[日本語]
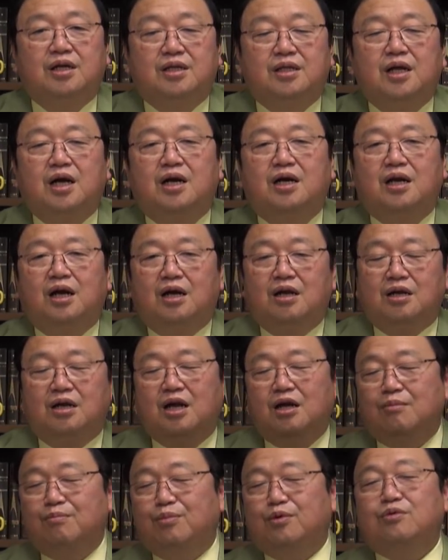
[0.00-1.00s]
だから
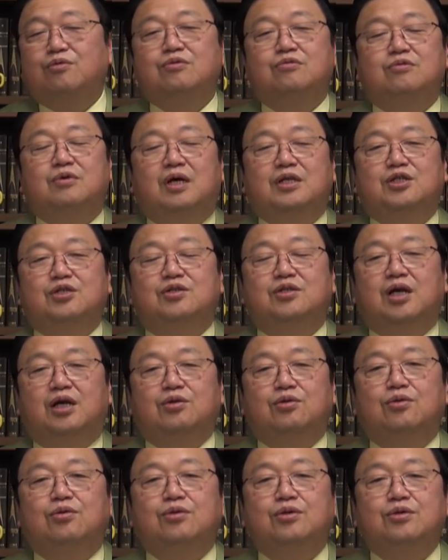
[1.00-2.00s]
連邦軍は実は
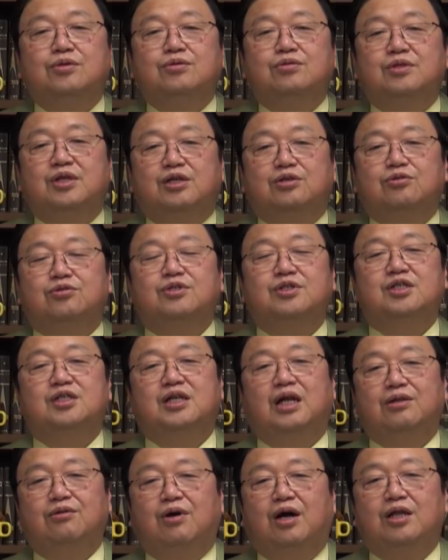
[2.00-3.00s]
どういうふうな組織
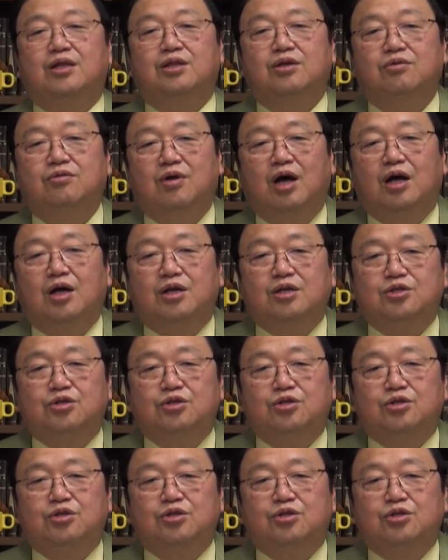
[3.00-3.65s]
なのかっていうのは